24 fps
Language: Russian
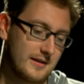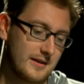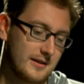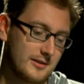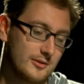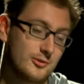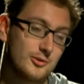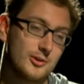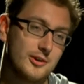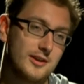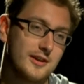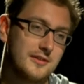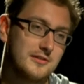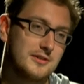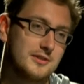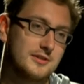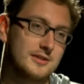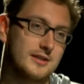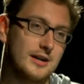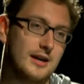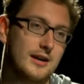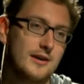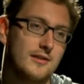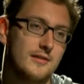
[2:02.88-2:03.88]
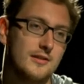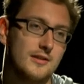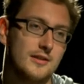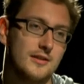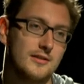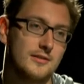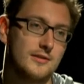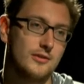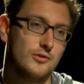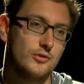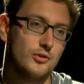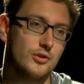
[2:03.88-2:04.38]
которую я выстраивал
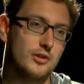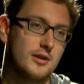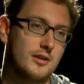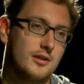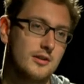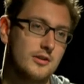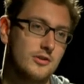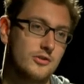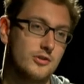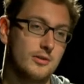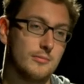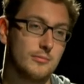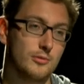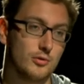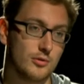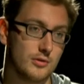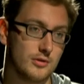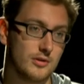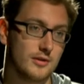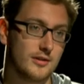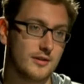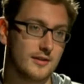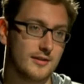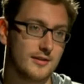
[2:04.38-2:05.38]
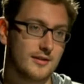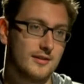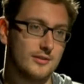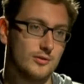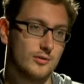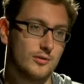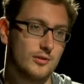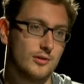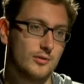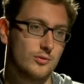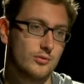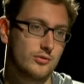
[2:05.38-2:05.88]
исключительно на шаблонах,
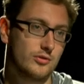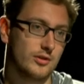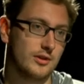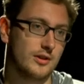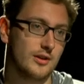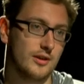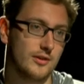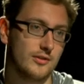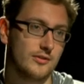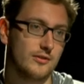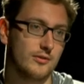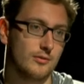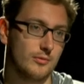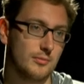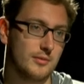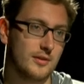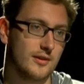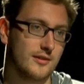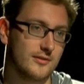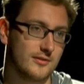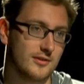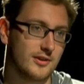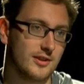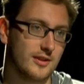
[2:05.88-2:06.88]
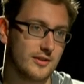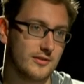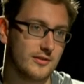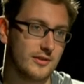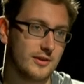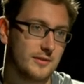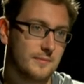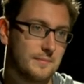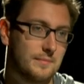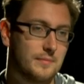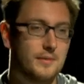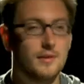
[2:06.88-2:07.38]
которые уже есть у меня в
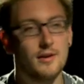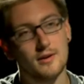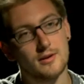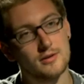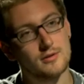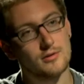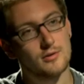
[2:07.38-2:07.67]
голове, да, да.